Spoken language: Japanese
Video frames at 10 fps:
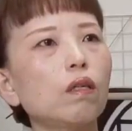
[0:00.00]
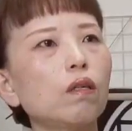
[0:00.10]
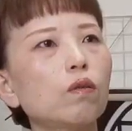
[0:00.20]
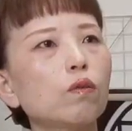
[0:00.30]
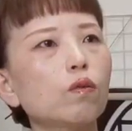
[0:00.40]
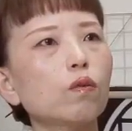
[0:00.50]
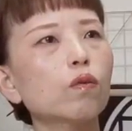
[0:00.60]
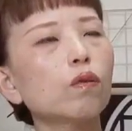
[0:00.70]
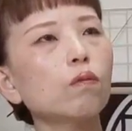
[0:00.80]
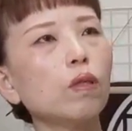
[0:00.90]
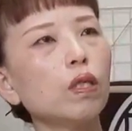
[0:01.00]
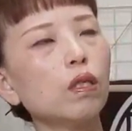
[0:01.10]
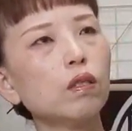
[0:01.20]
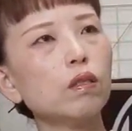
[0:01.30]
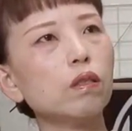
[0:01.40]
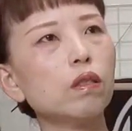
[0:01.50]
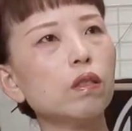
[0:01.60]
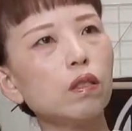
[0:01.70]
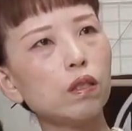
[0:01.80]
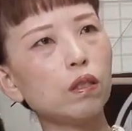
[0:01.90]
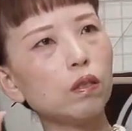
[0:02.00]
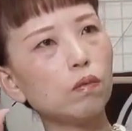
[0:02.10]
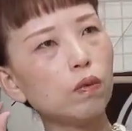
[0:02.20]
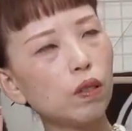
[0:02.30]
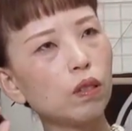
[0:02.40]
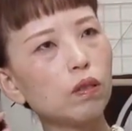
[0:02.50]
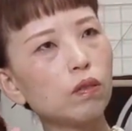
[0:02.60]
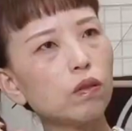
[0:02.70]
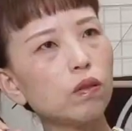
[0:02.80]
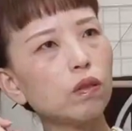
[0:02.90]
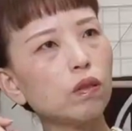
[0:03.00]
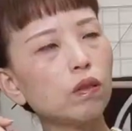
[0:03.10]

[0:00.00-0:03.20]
えっとくるめがすりにプラス